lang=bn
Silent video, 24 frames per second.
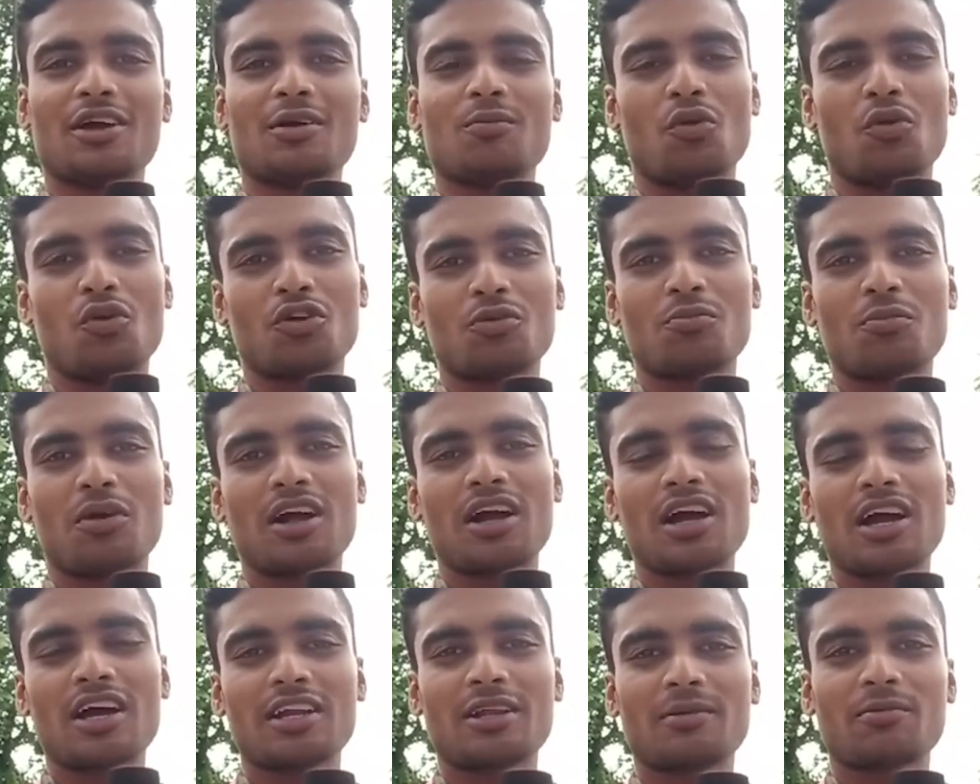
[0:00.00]

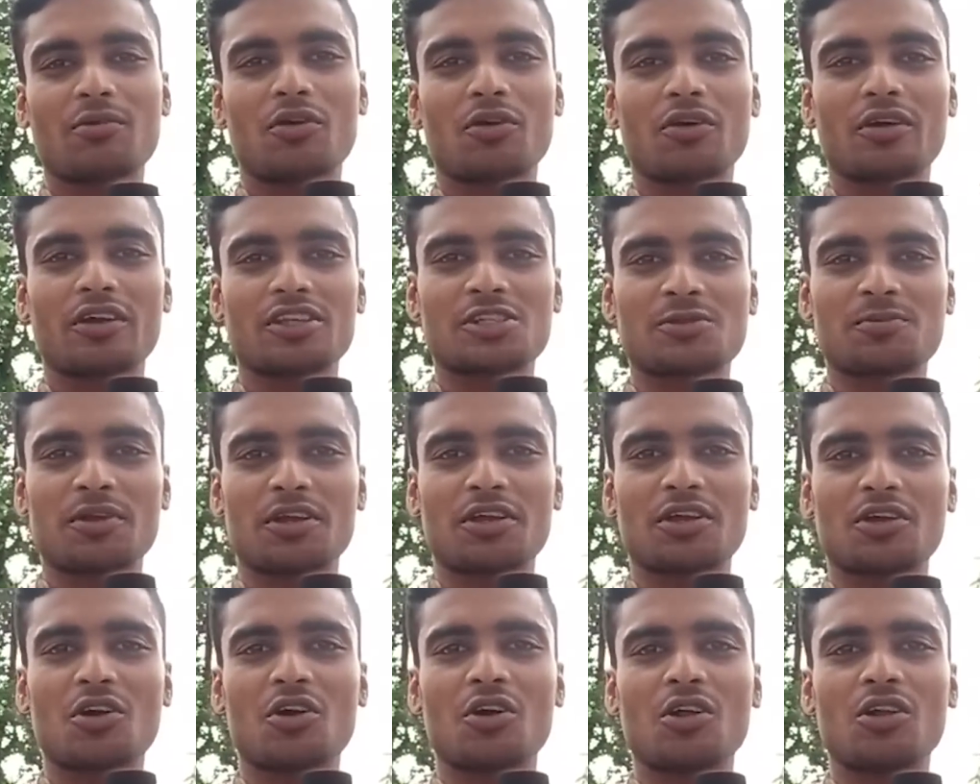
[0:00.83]
মোহনবাগান এবং
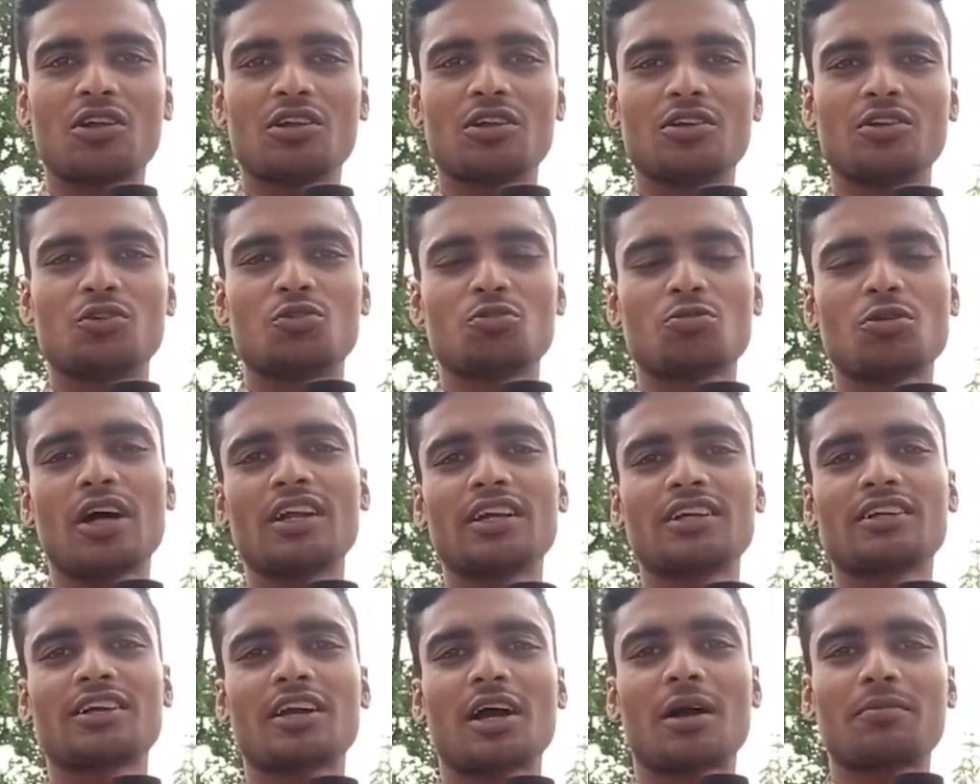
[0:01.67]
ইস্টবেঙ্গল ডুরান
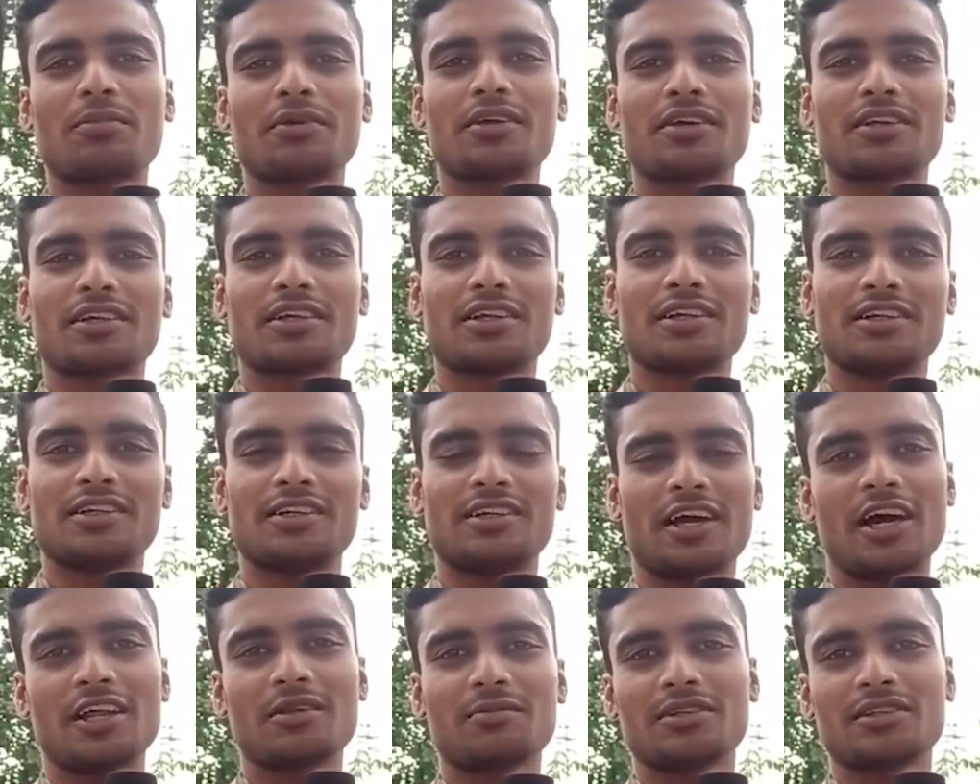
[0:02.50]
কাপের
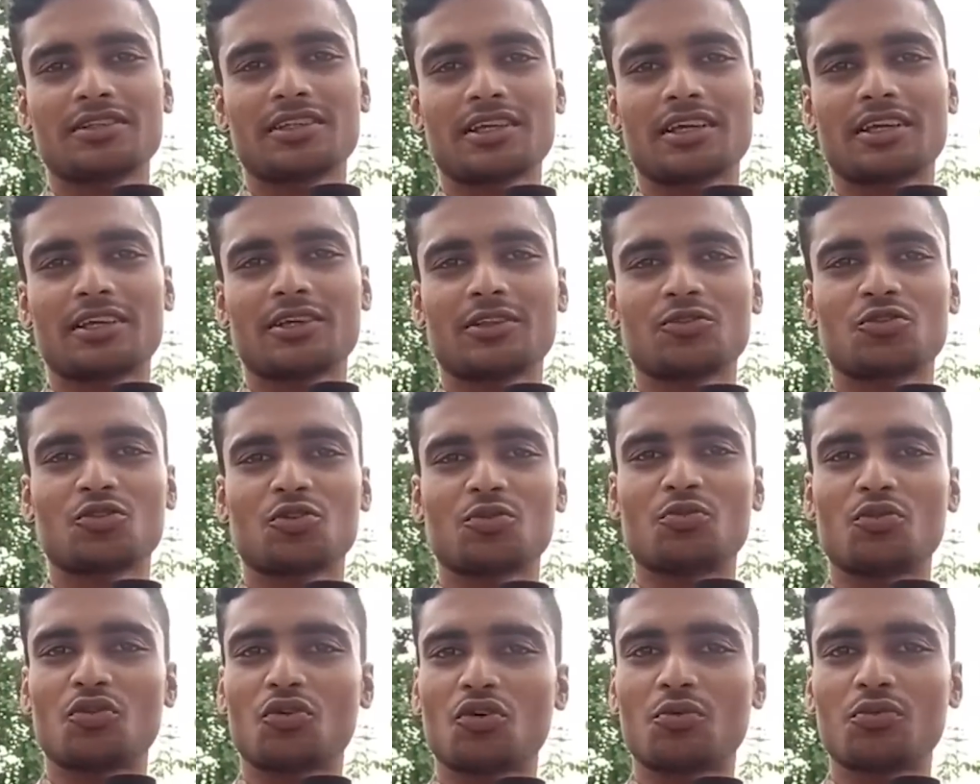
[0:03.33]
ডার্বিতে কিন্তু
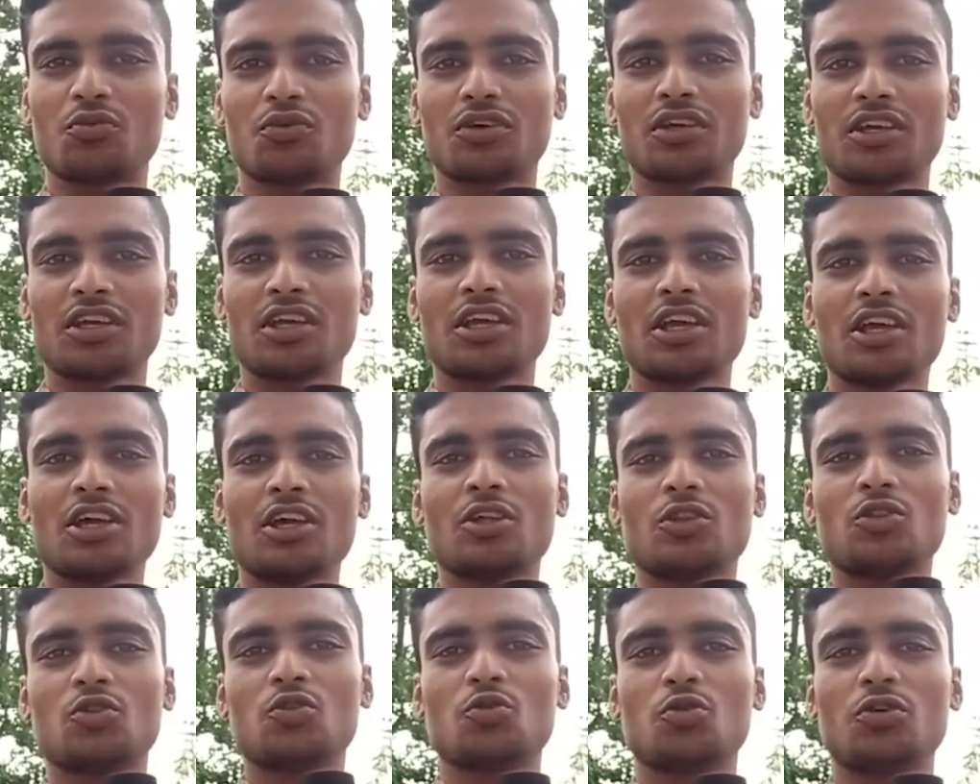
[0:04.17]
মুখোমুখি
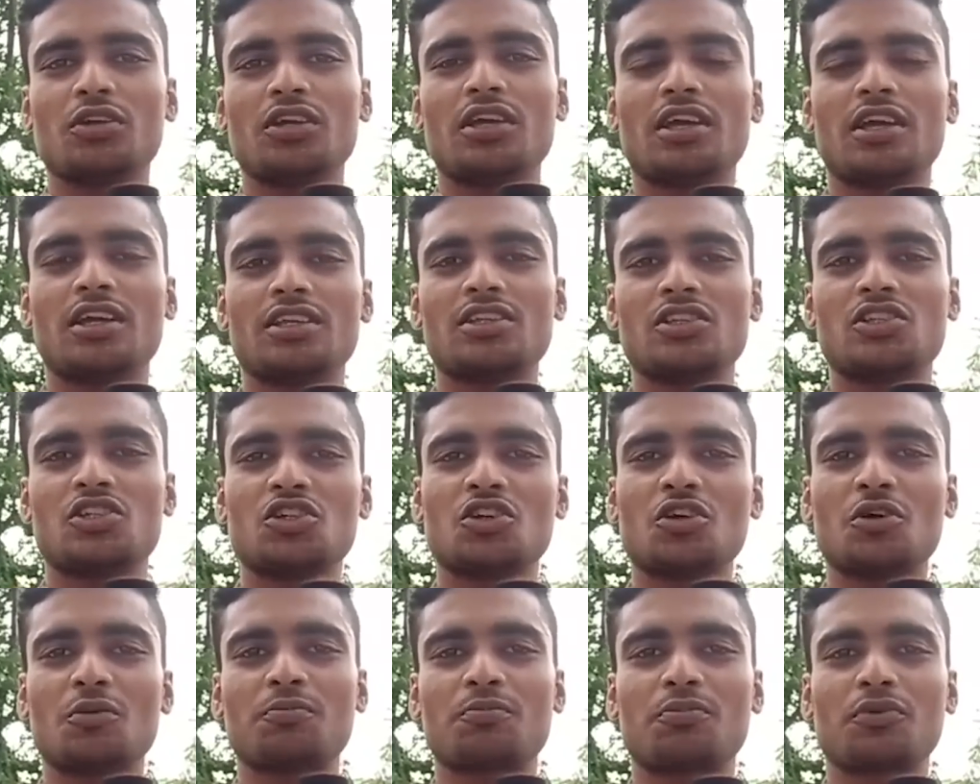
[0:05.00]
দুই
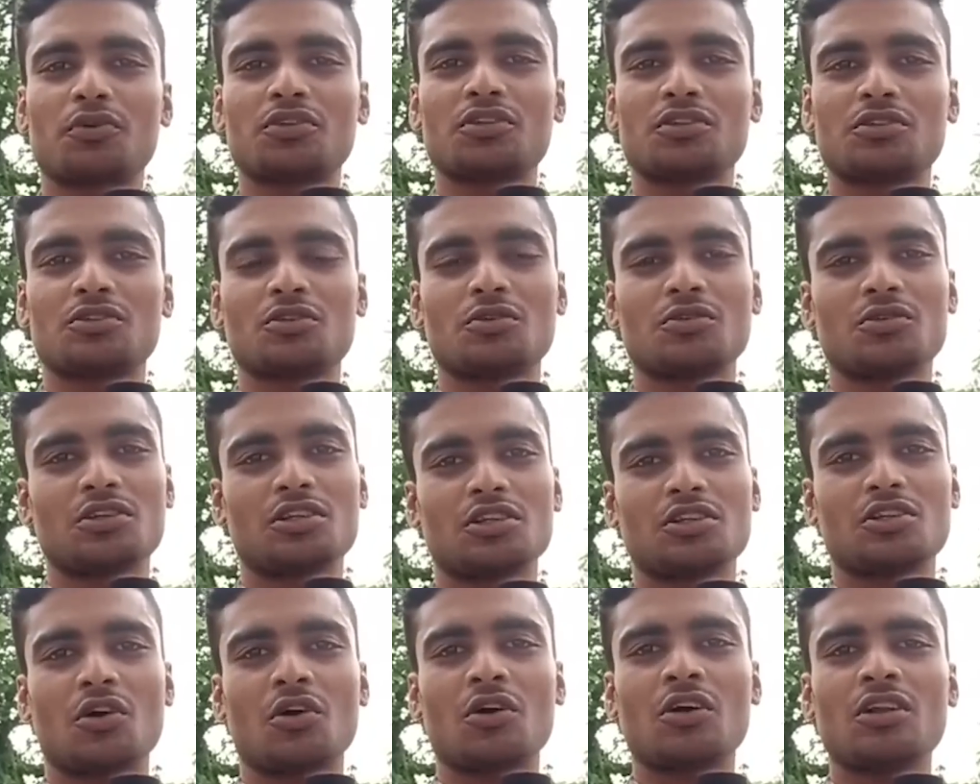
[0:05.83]

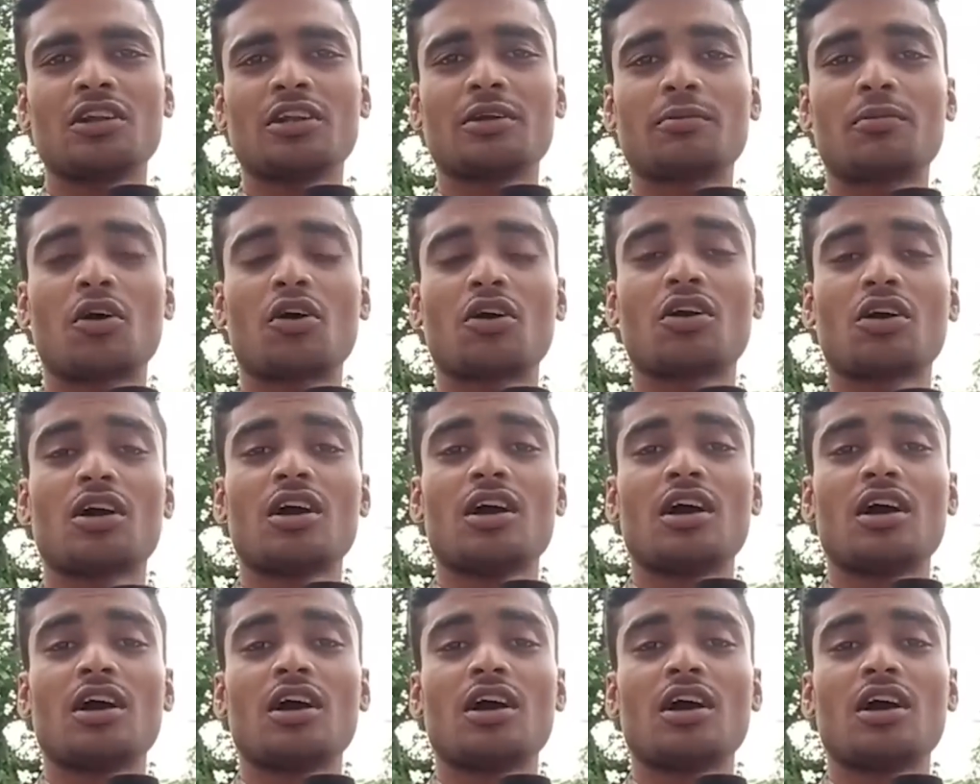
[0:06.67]
চিরপ্রতিদ্বন্দ্বী দল এবং